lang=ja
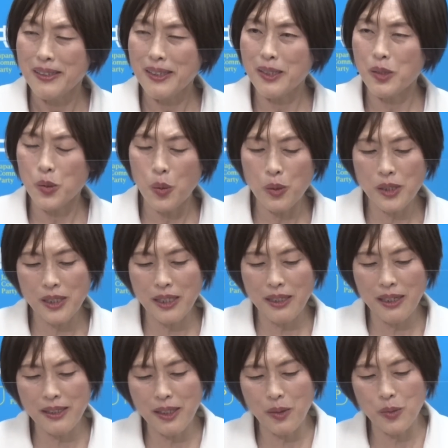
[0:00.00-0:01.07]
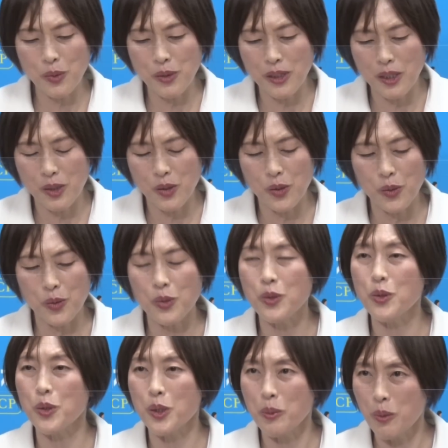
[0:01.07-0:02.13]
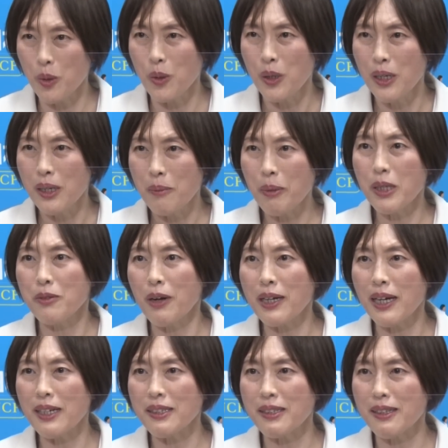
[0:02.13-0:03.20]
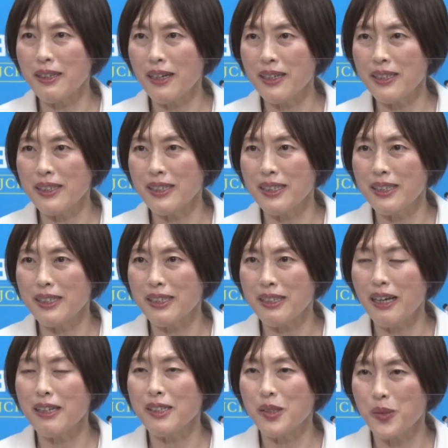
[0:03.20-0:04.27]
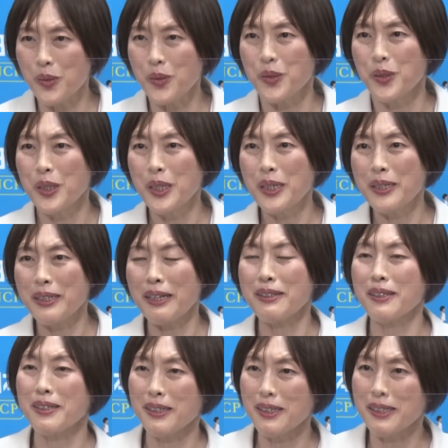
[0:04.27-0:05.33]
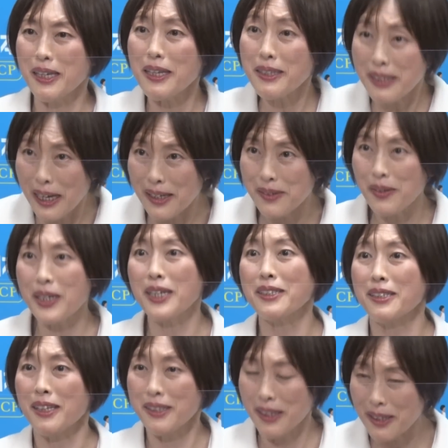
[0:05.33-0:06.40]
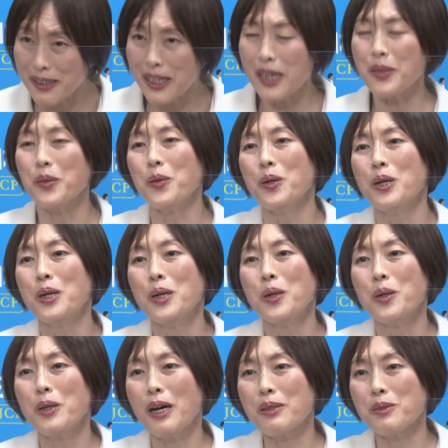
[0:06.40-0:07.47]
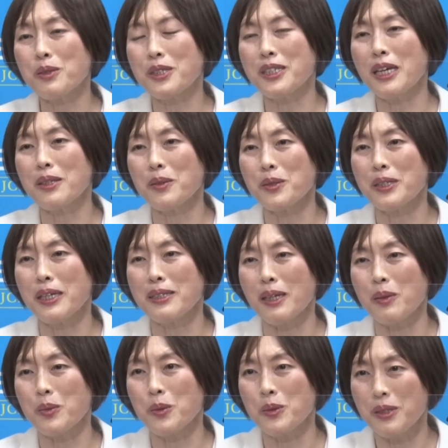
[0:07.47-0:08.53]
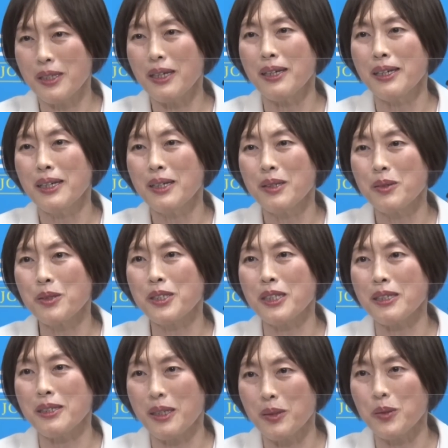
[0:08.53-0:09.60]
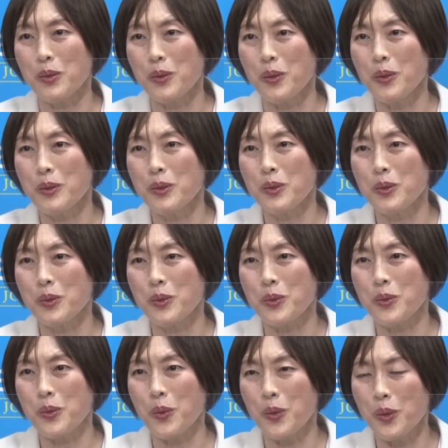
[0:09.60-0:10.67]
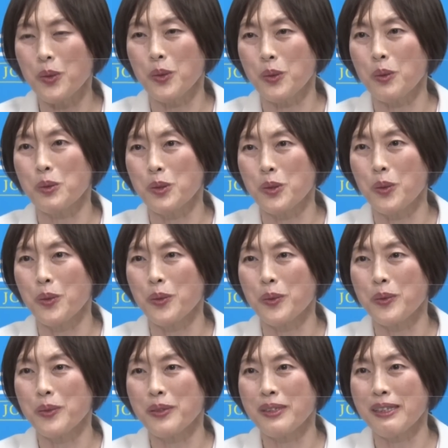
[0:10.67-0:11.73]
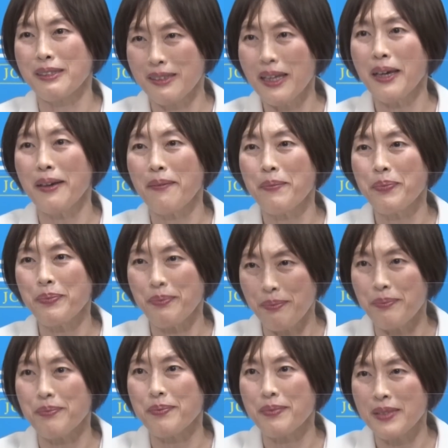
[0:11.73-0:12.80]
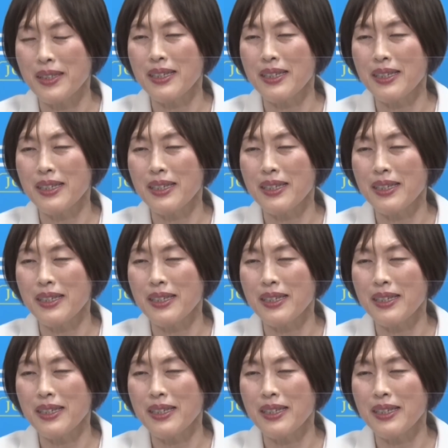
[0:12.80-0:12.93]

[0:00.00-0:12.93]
だから少子化対策として必要というよりもやっぱり若い世代に対するなんていうか、ね、全体若い世代全体のあの支援の政策として打ち出しているというところの特徴ですね。うん、